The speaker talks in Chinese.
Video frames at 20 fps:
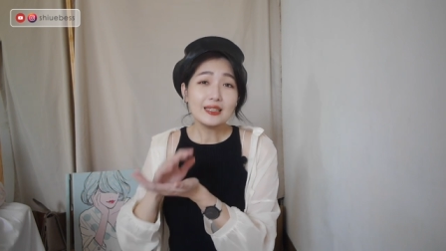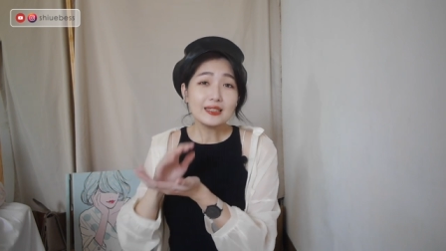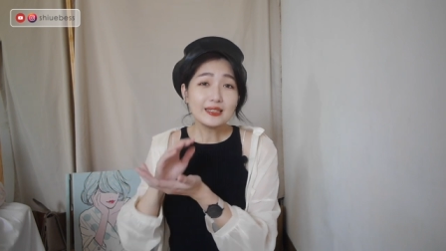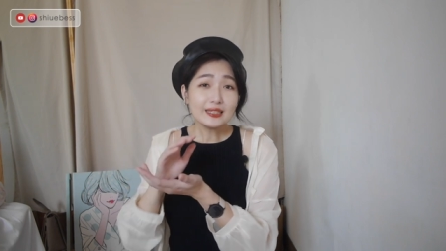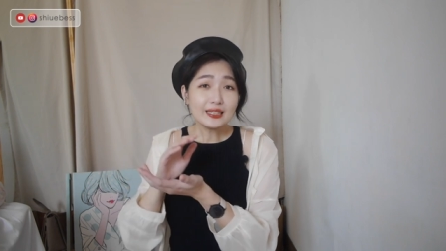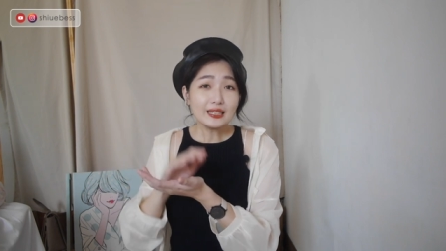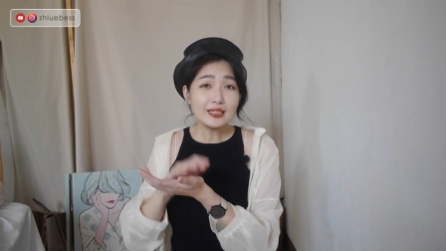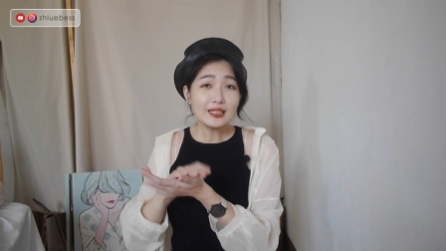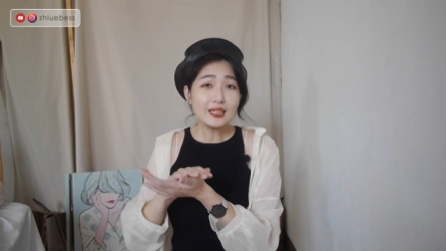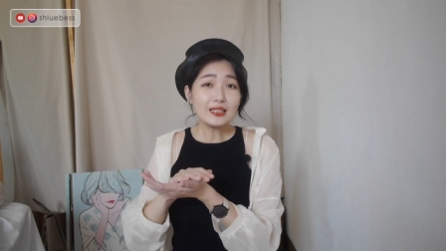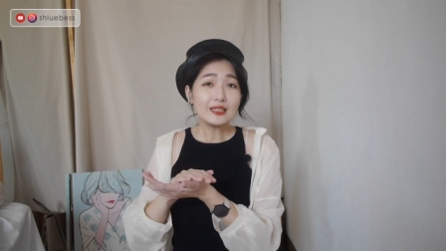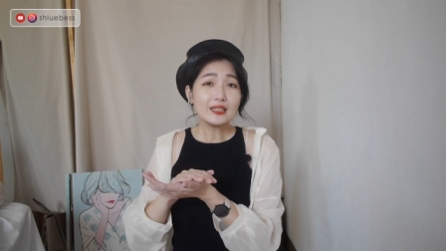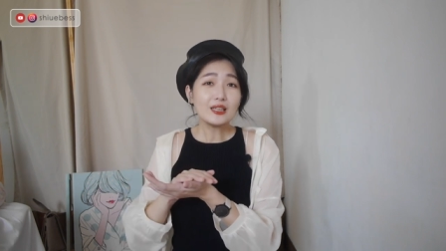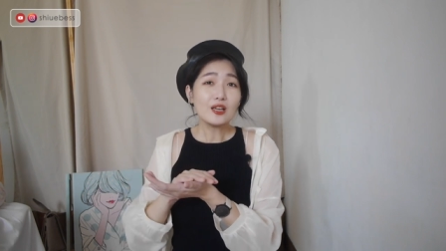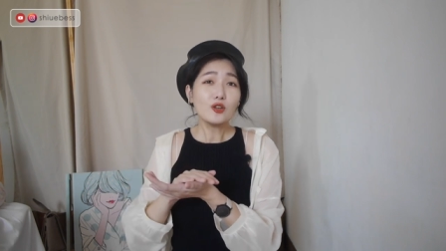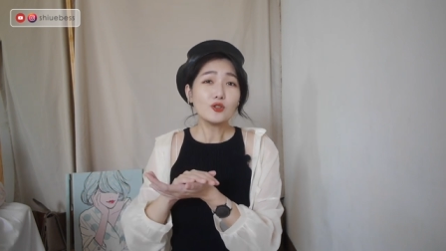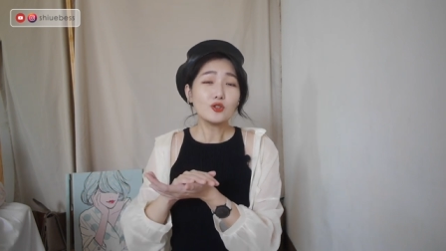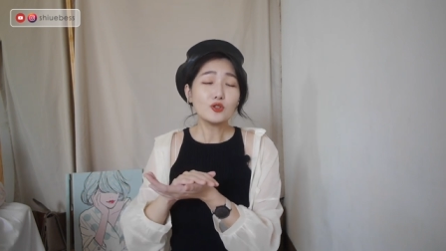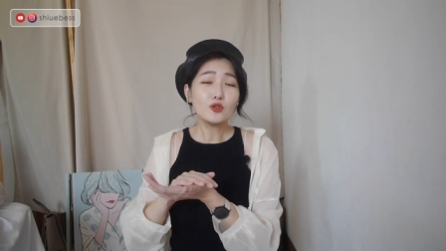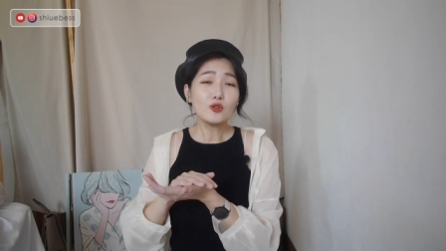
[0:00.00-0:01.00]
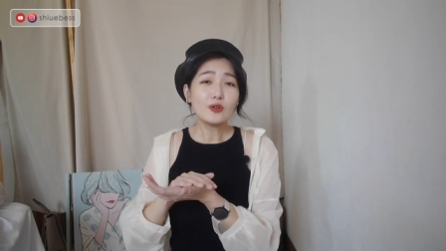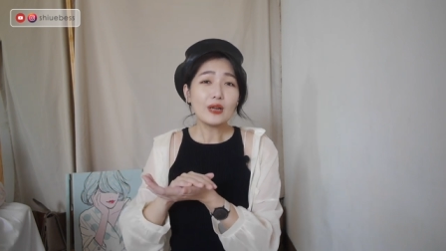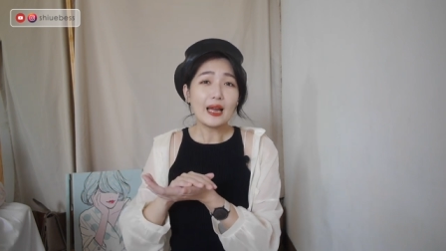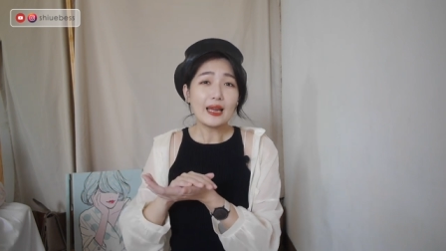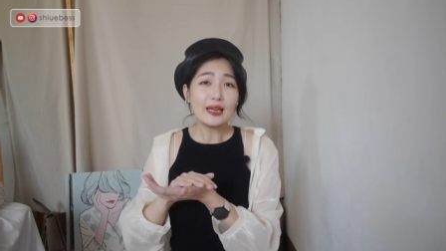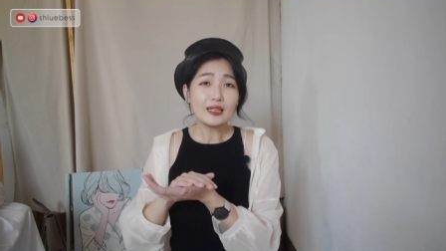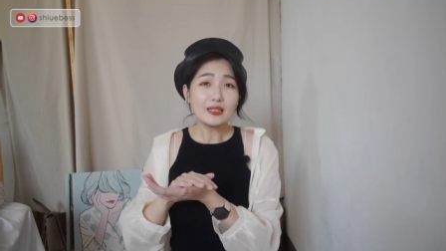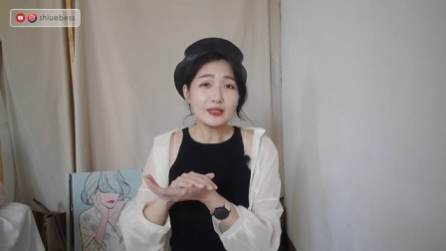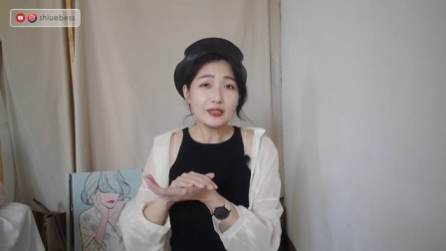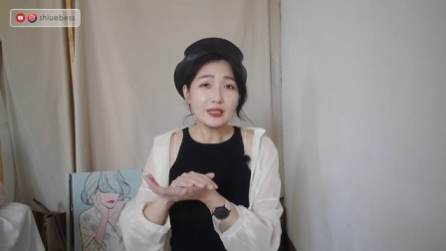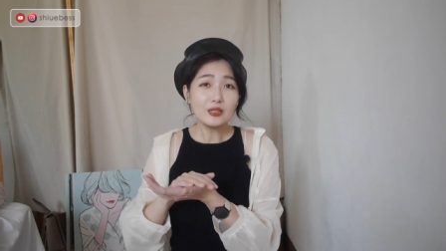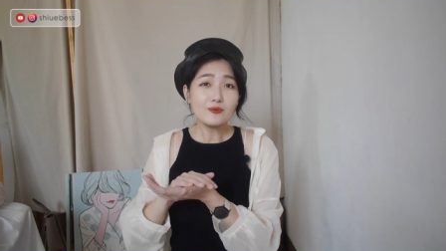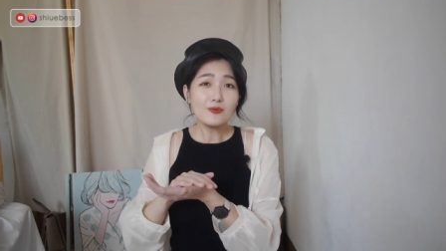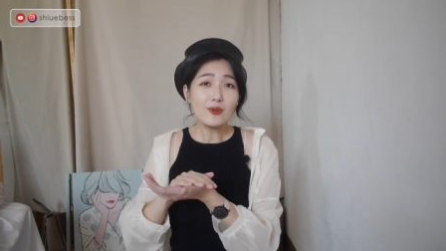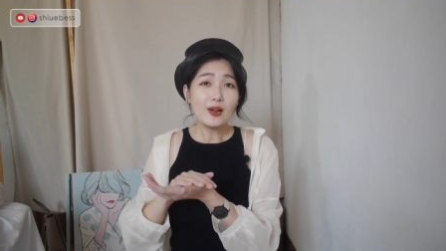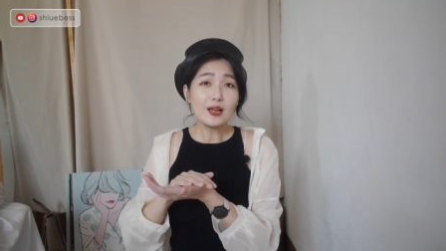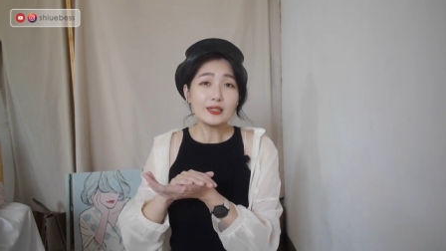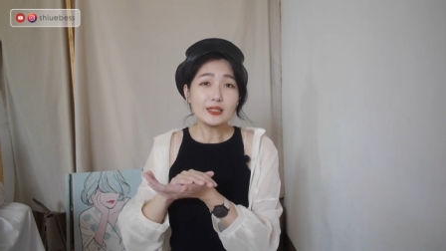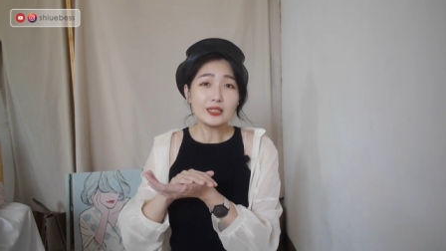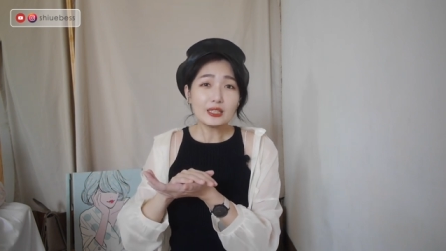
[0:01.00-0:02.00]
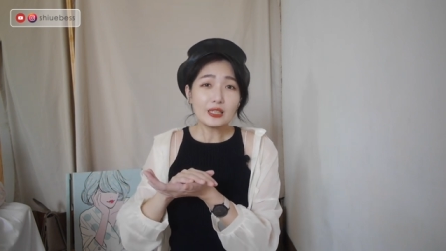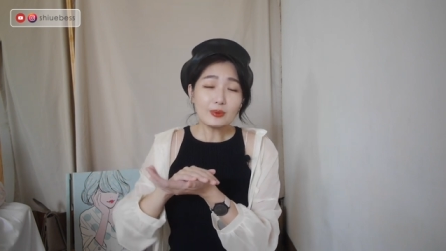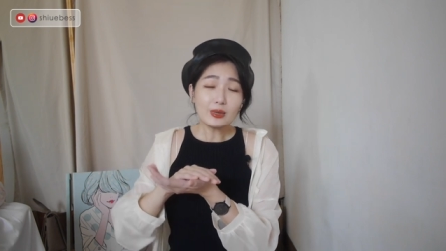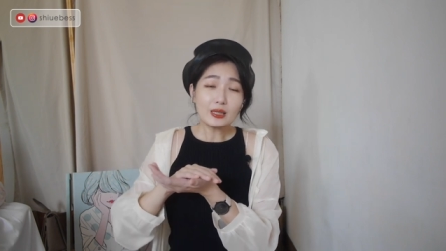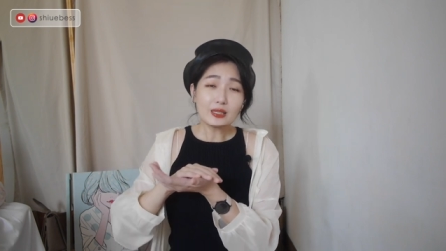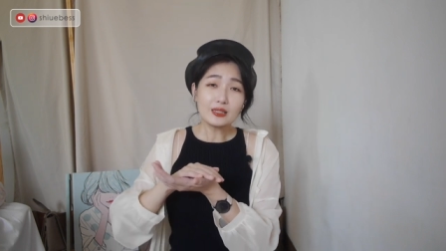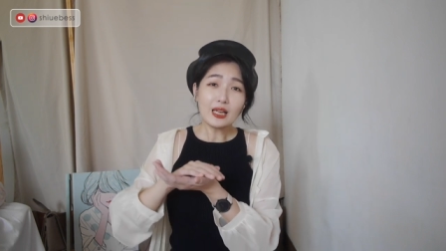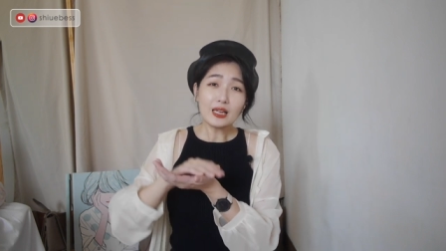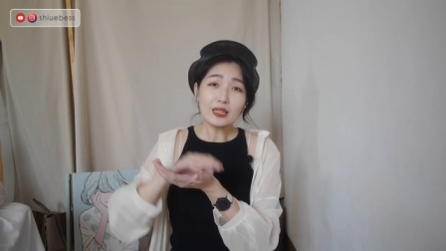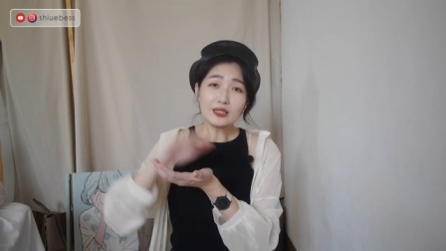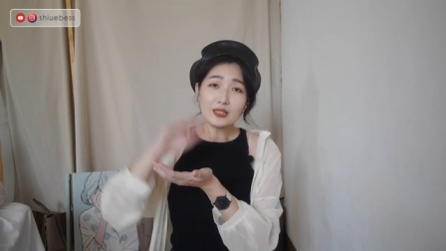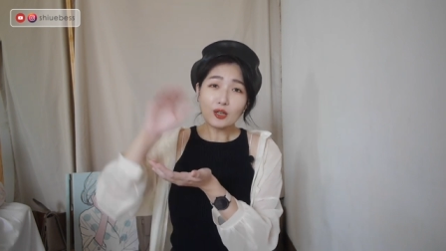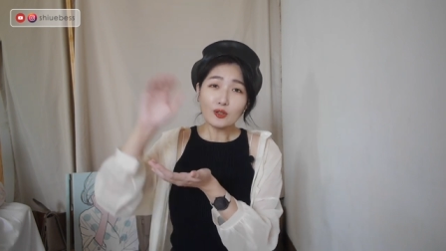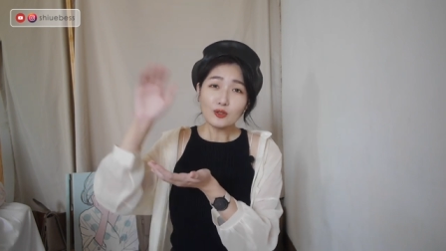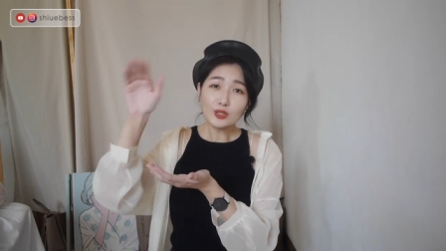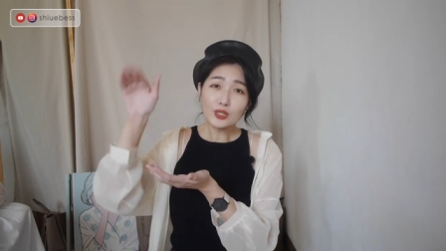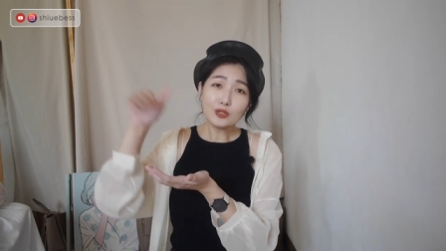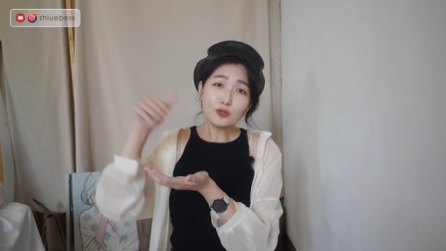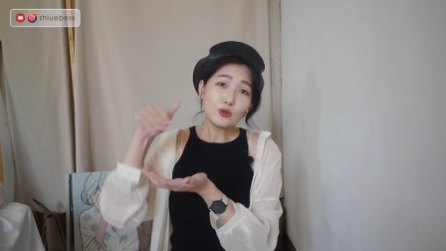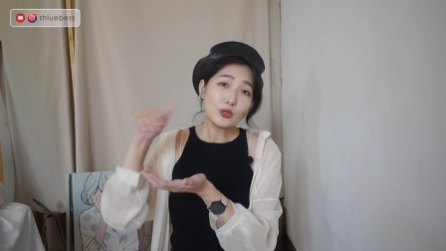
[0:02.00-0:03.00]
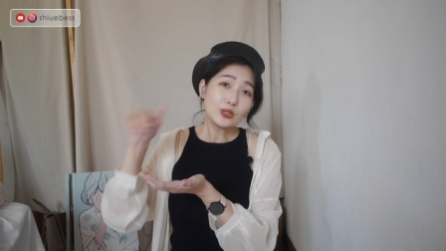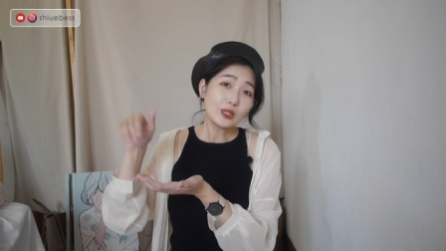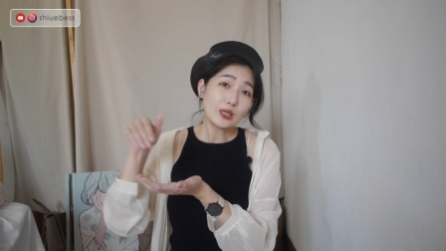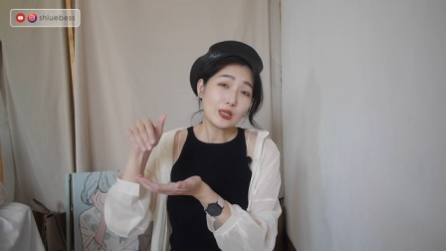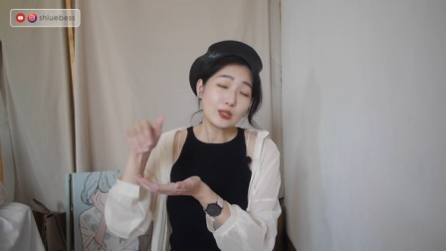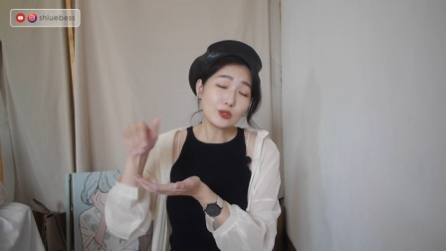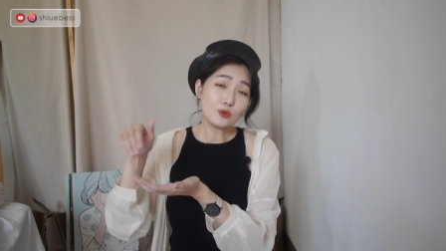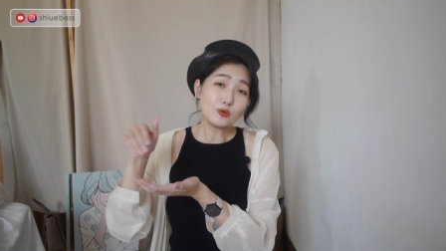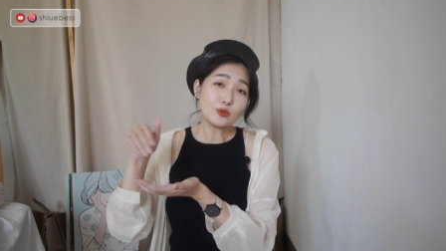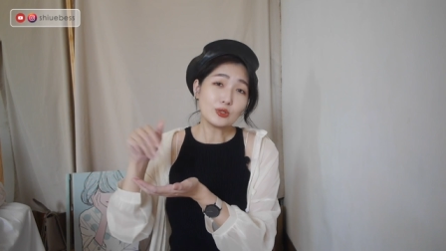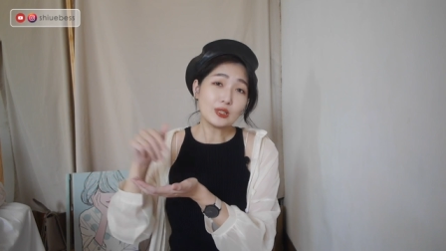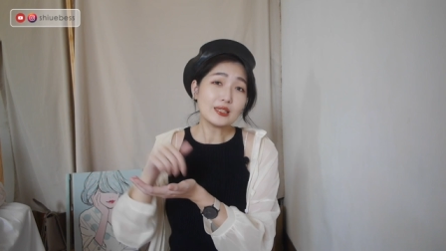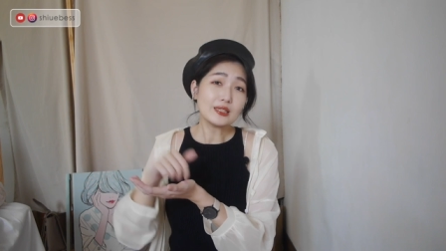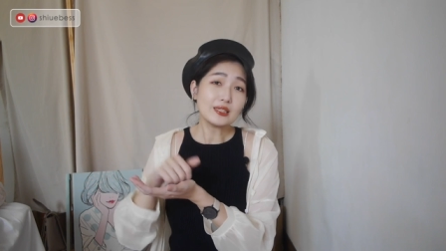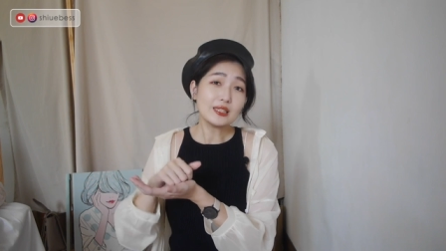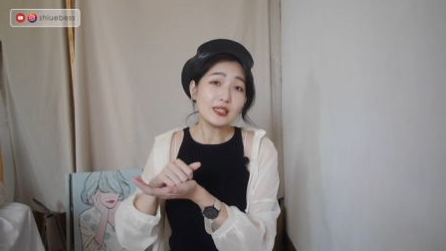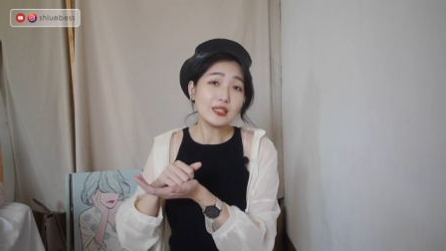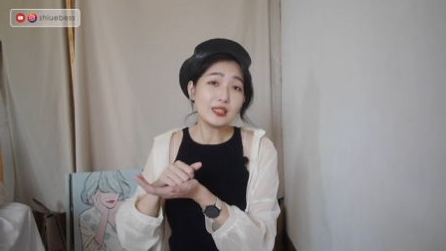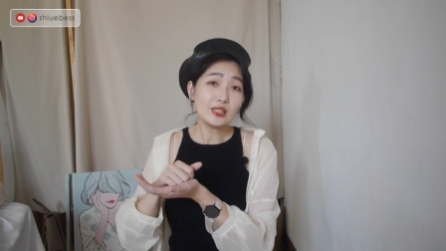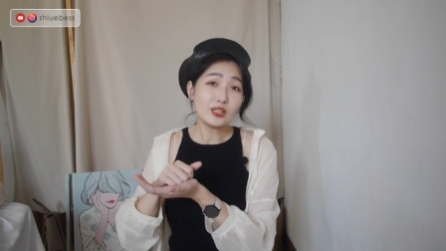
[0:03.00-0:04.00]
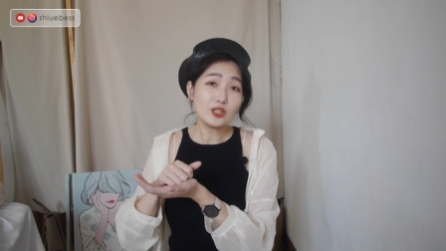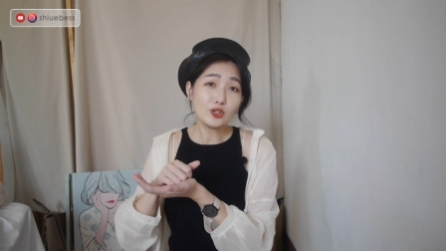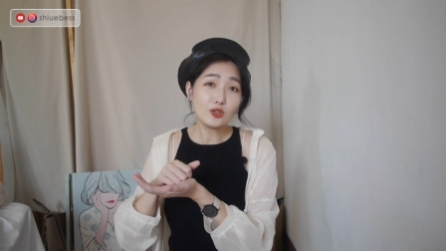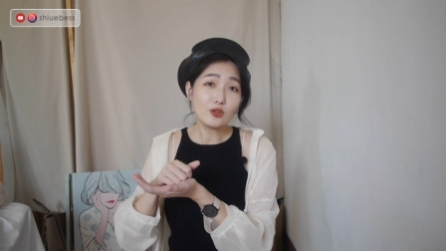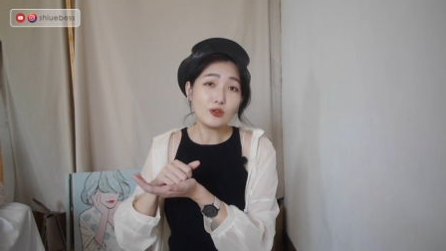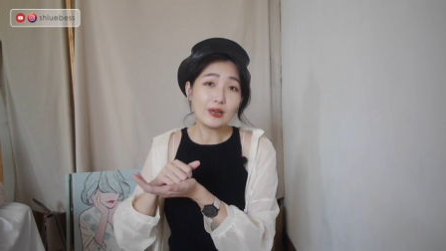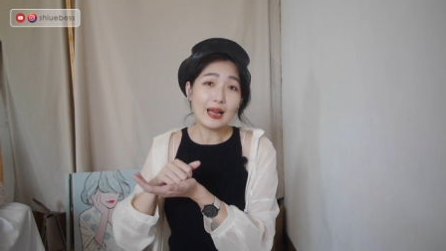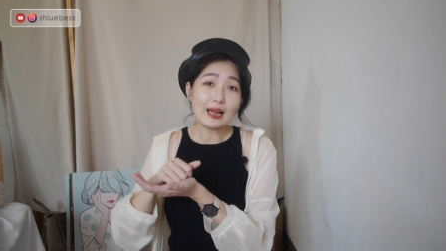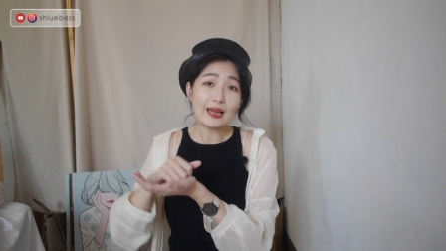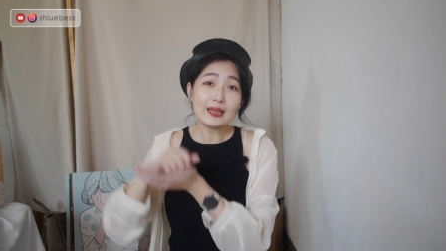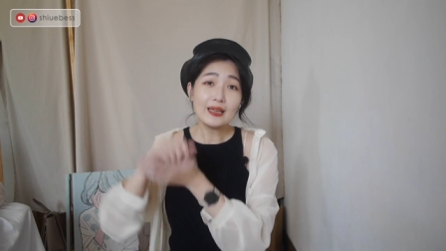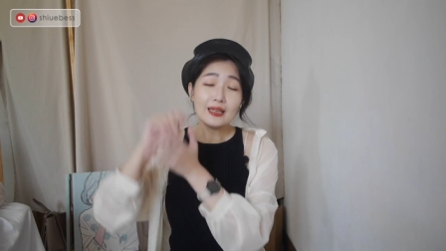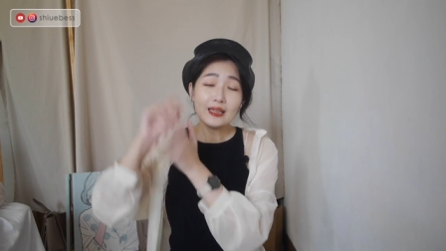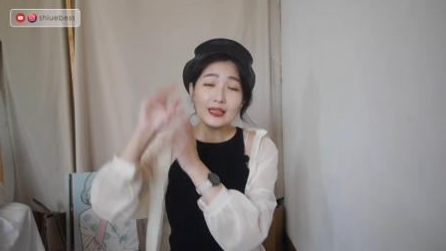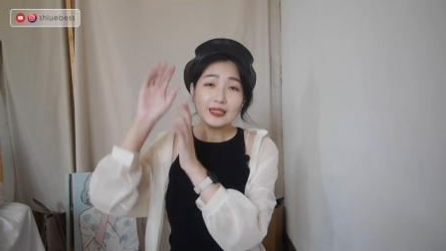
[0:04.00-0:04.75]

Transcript: 今天你要修改一个地方，基本上你只要针对那个图层进行修改，